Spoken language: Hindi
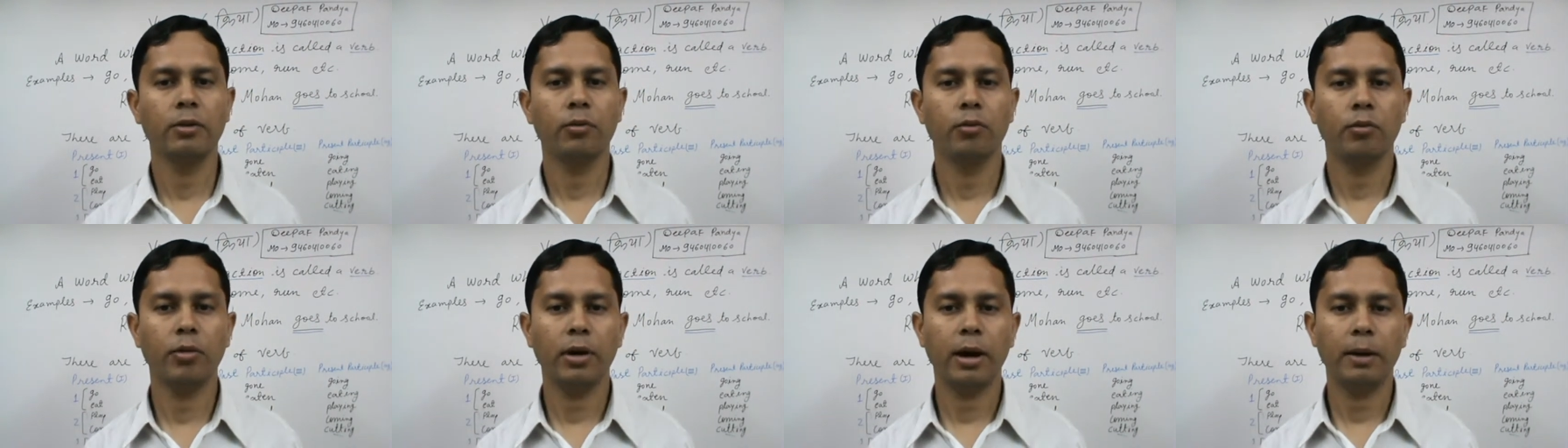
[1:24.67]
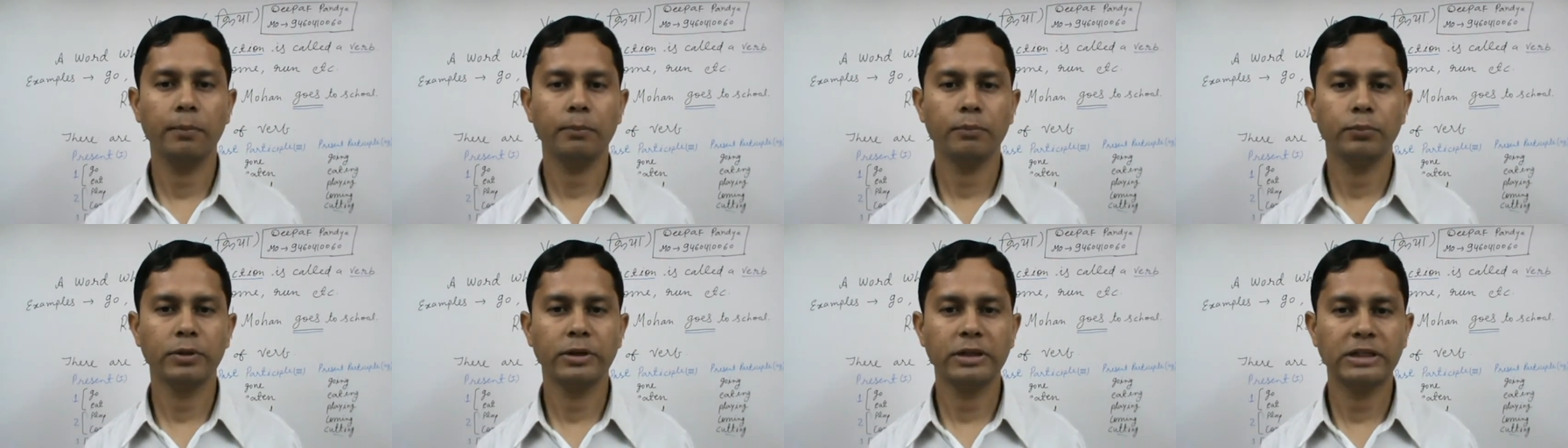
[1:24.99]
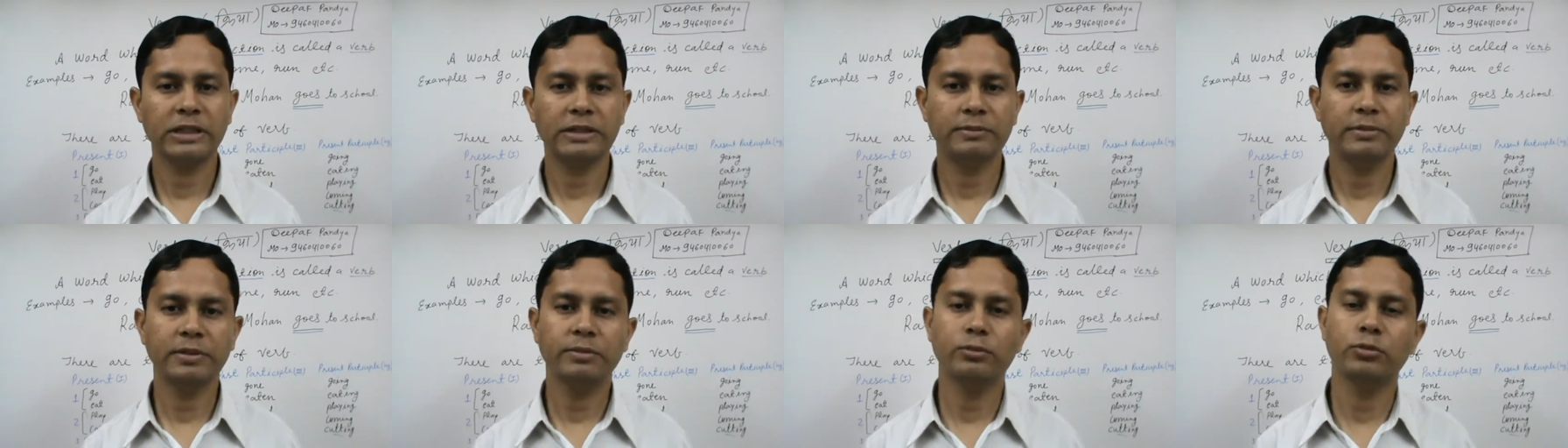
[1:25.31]
वो आप
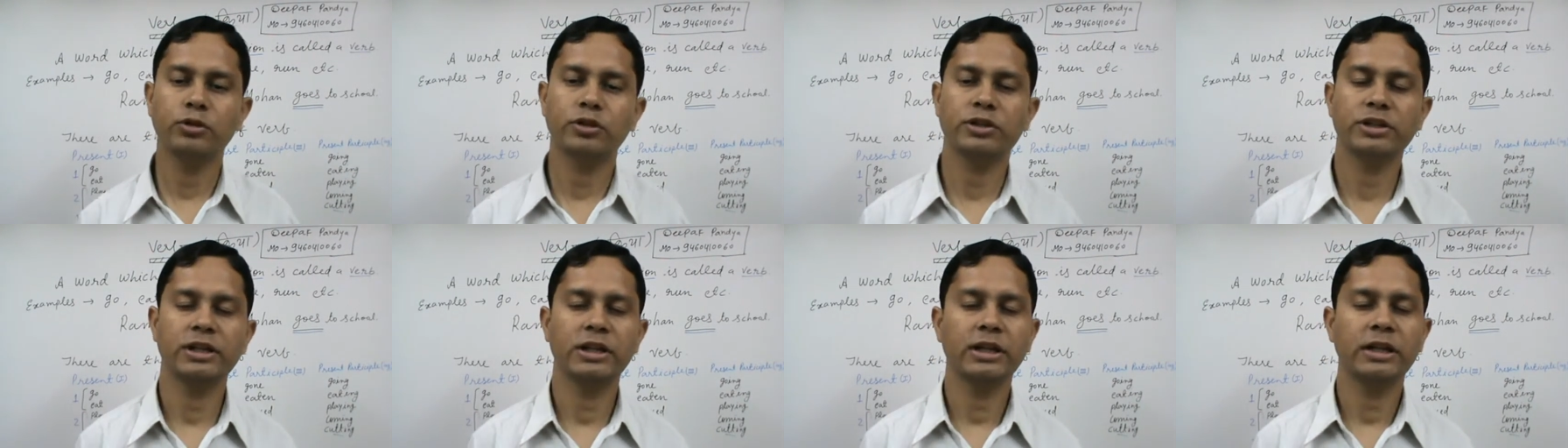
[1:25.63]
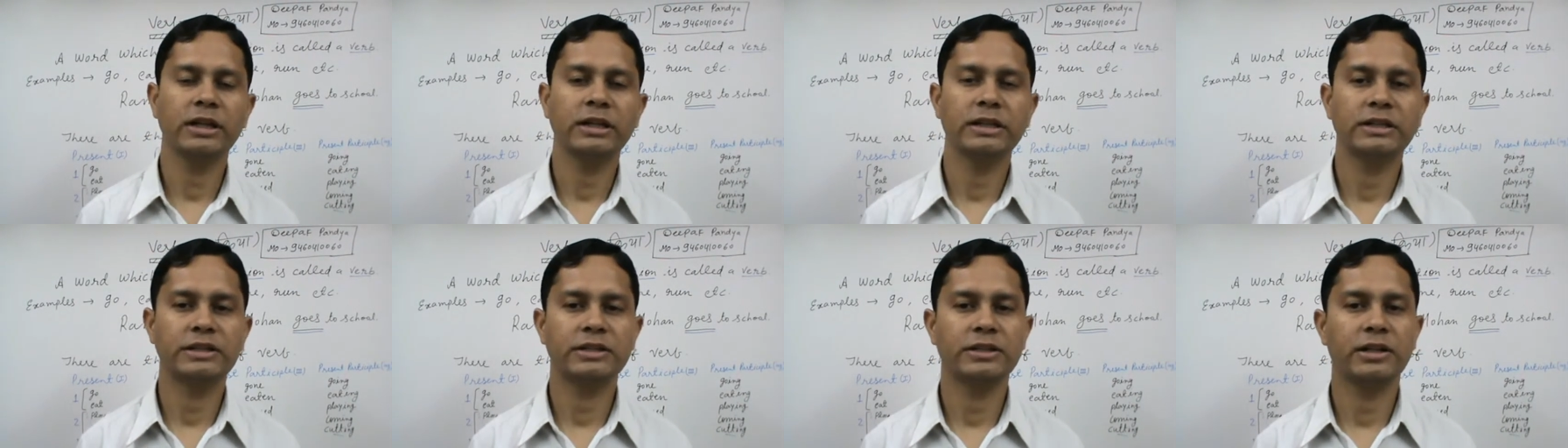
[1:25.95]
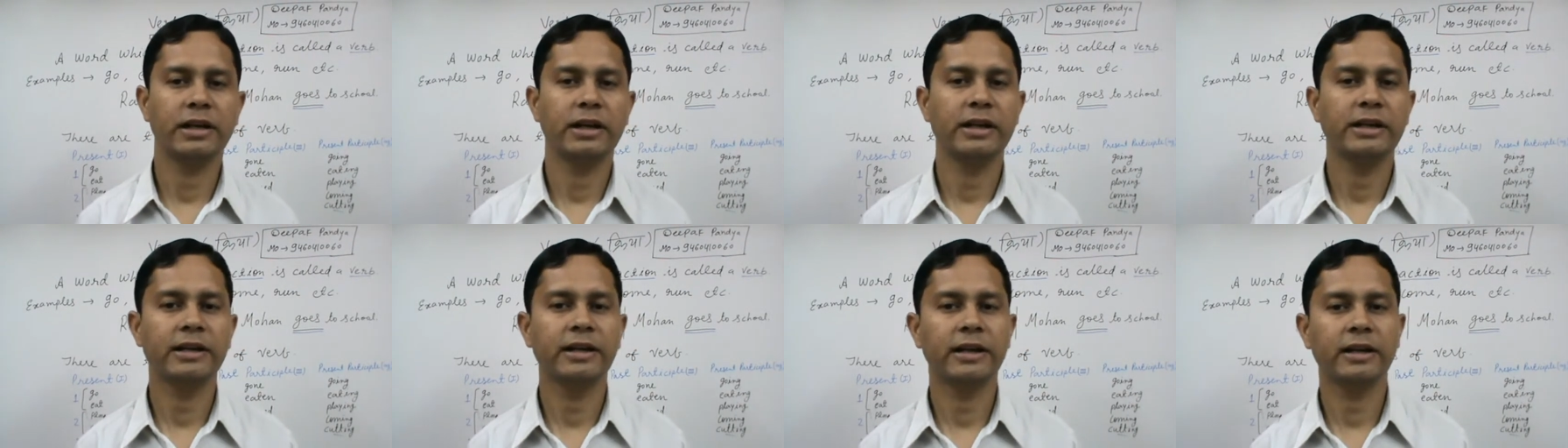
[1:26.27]
किसी भी बुक से
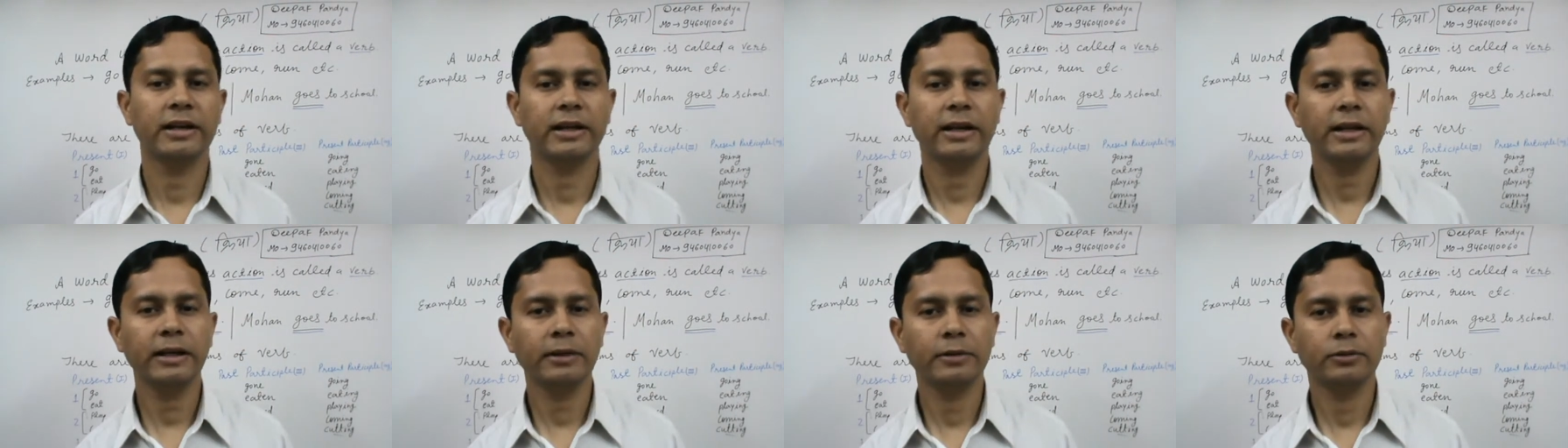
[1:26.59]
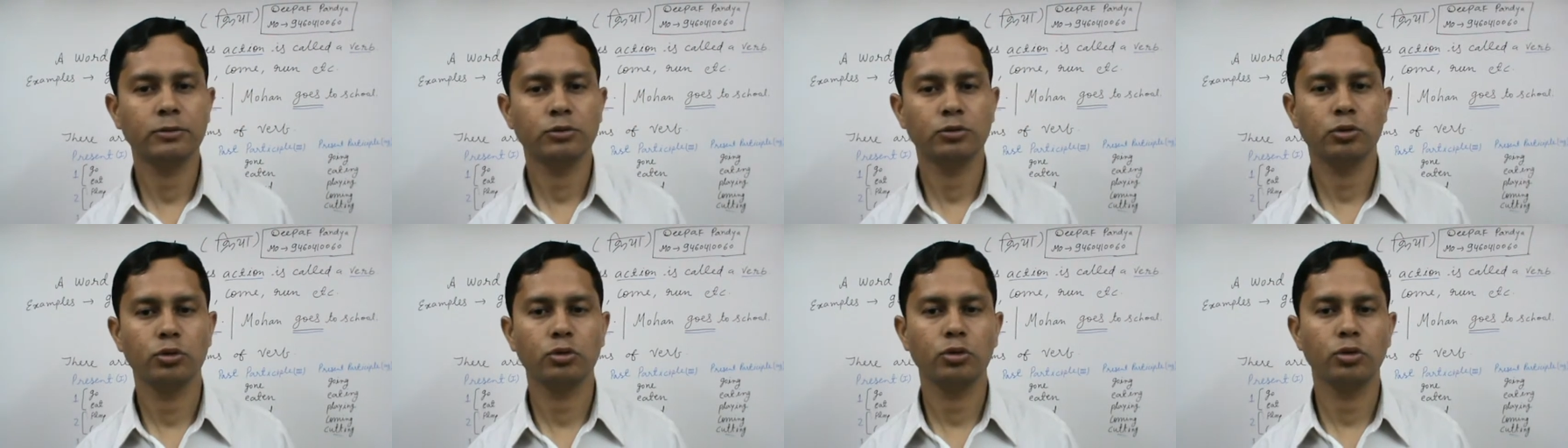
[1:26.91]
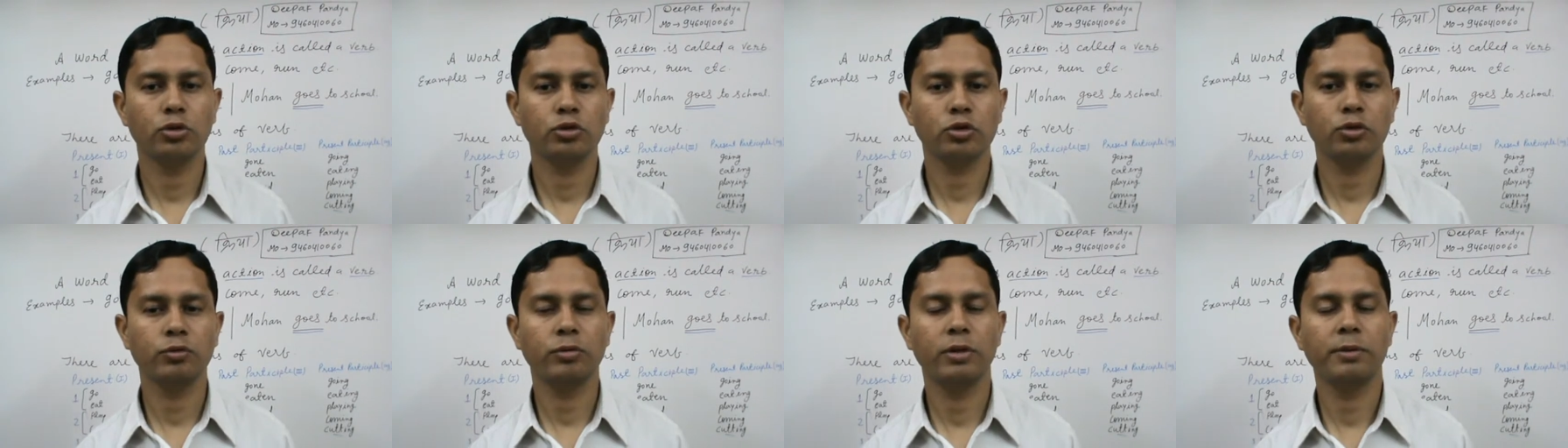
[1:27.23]
स्टडी करके
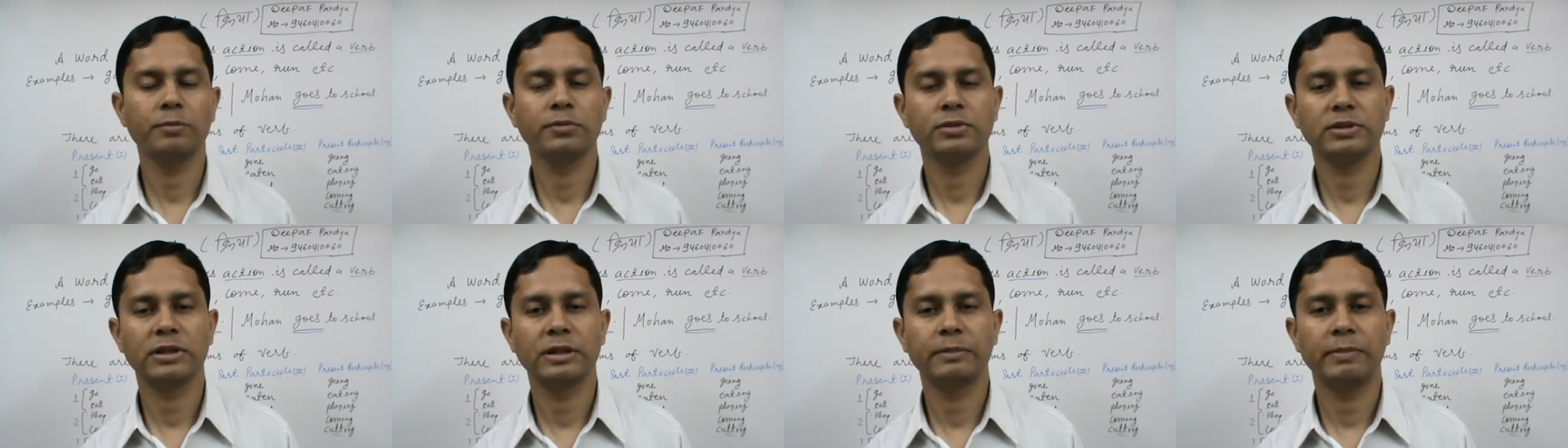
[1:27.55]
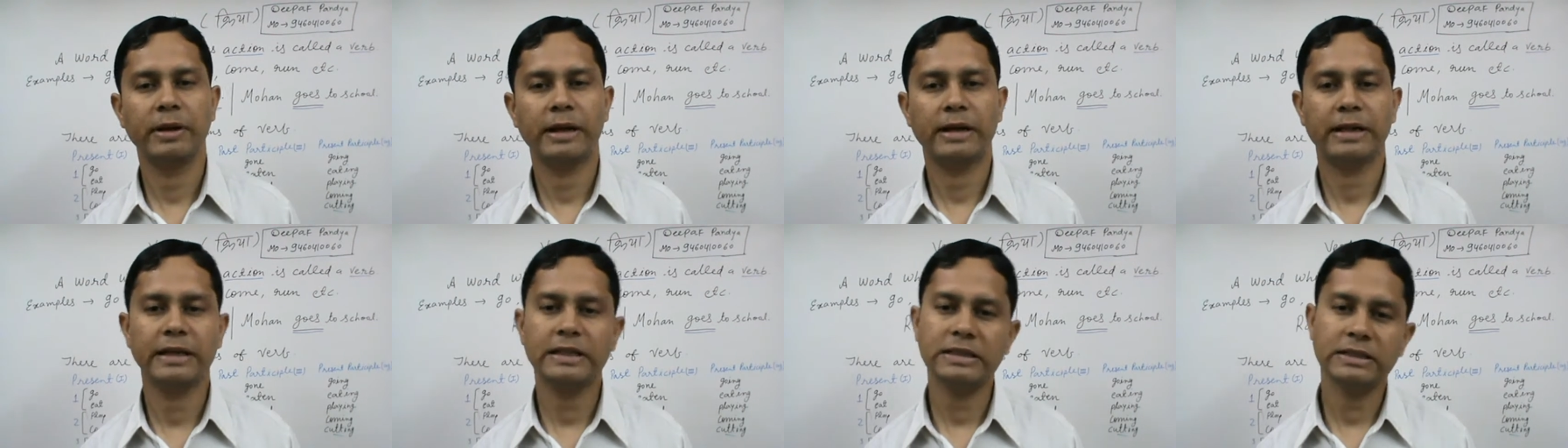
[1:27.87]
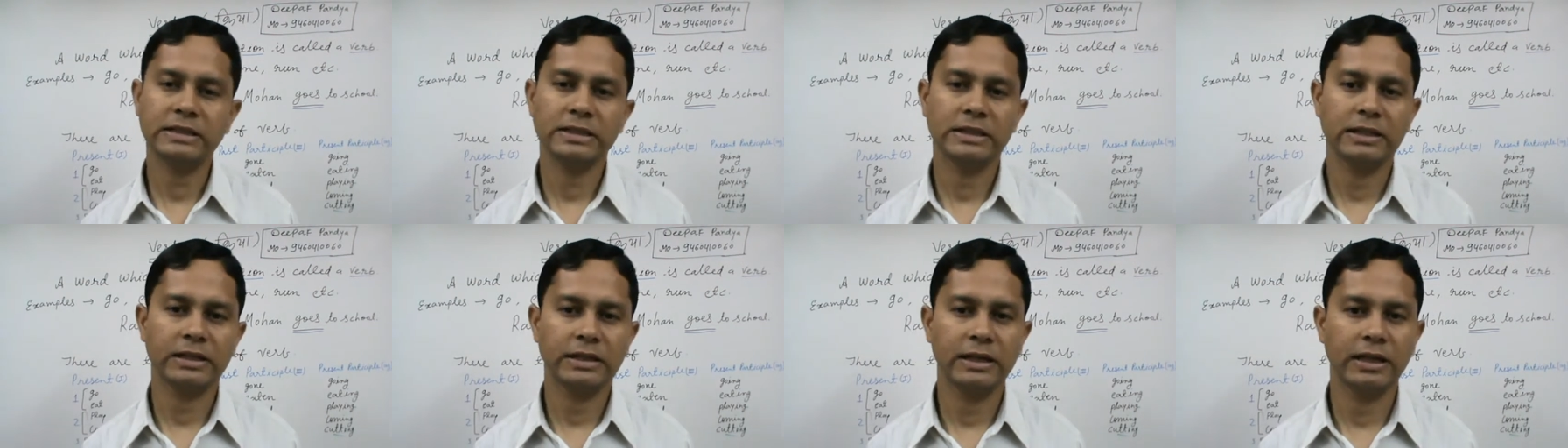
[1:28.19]
100-200 वर्ब्स की
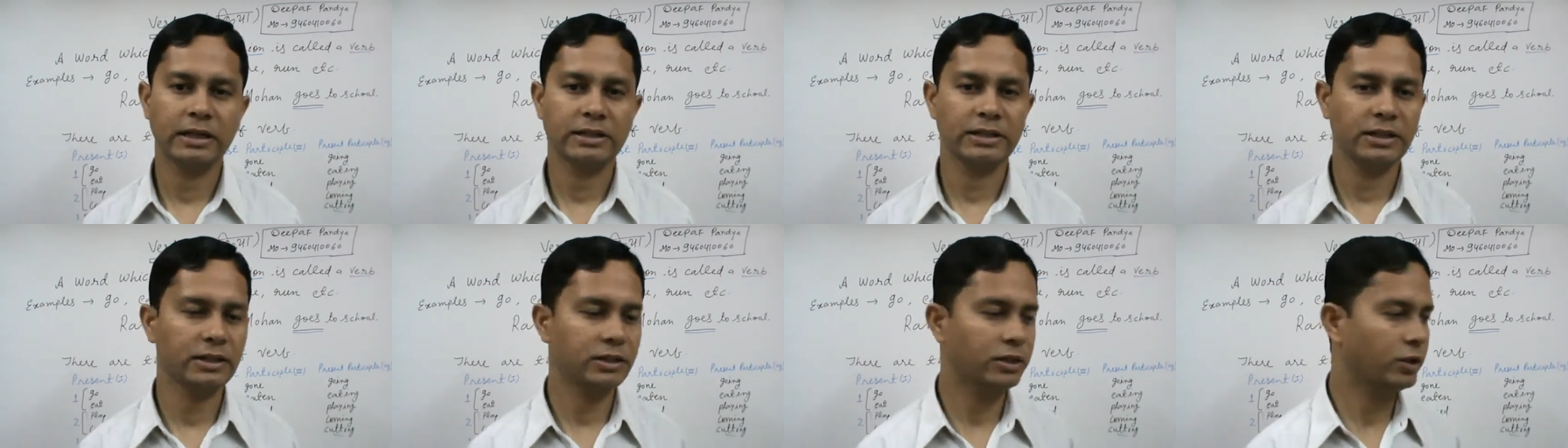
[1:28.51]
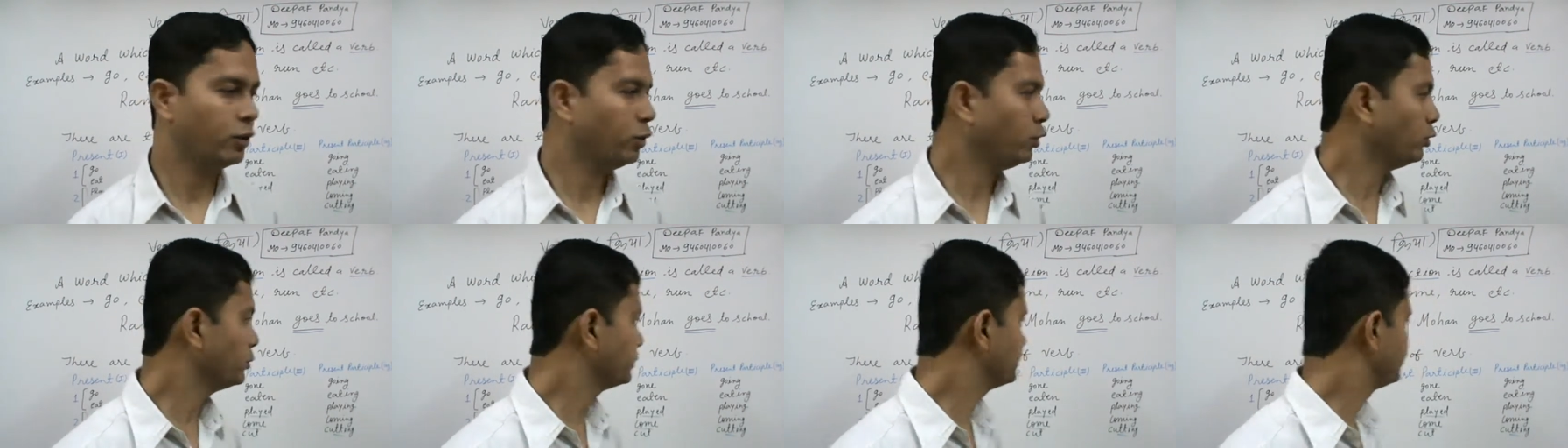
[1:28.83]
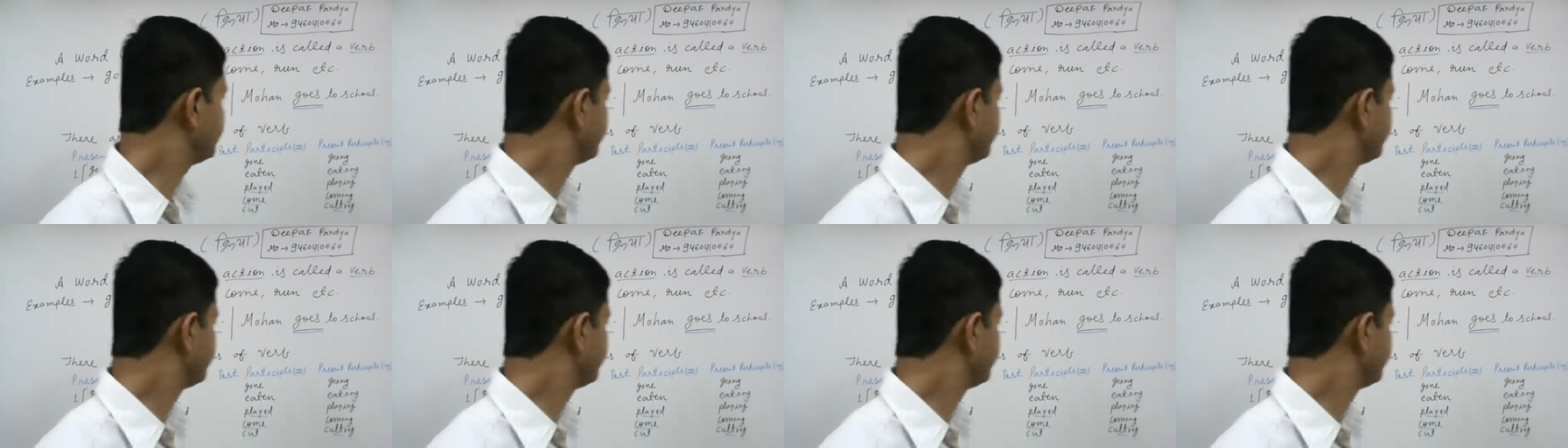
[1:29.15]
प्रैक्टिस कर सकते हो